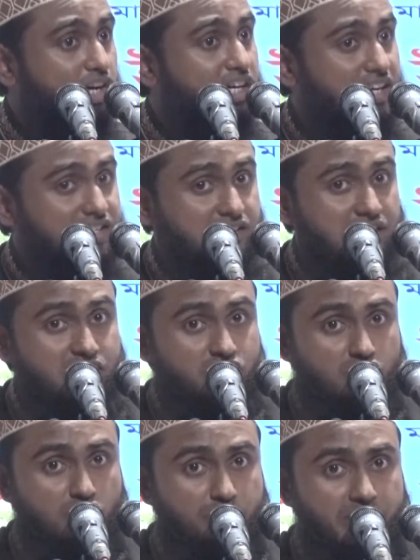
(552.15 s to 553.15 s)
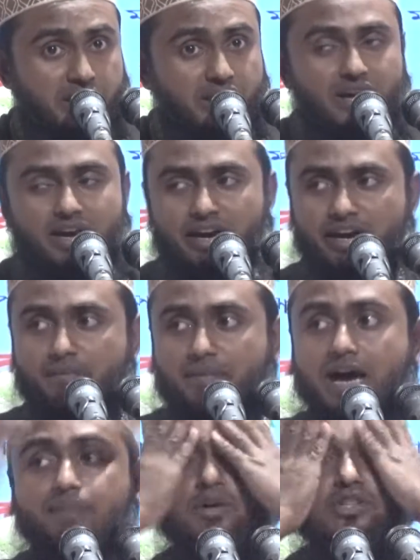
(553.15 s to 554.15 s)
হয়ে রাস্তায় চলবে এই
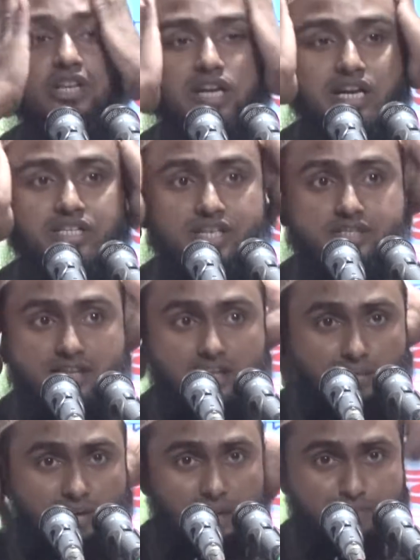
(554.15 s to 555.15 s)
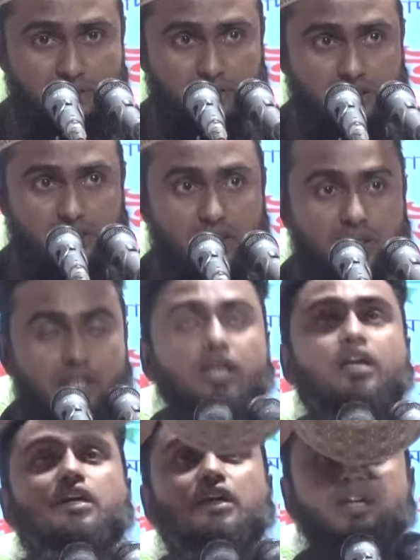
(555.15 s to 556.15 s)
মা বোন যারা এসেছেন এবার আপনাদেরকে
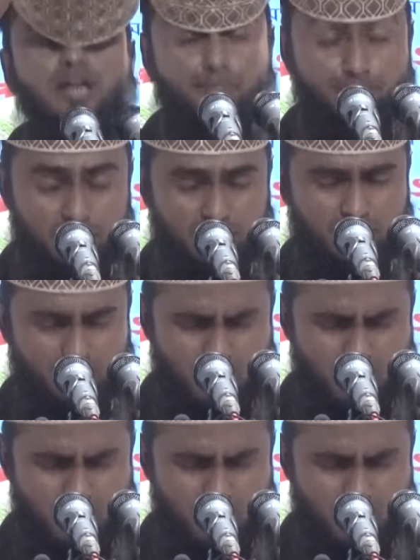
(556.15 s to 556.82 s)
আপনাদের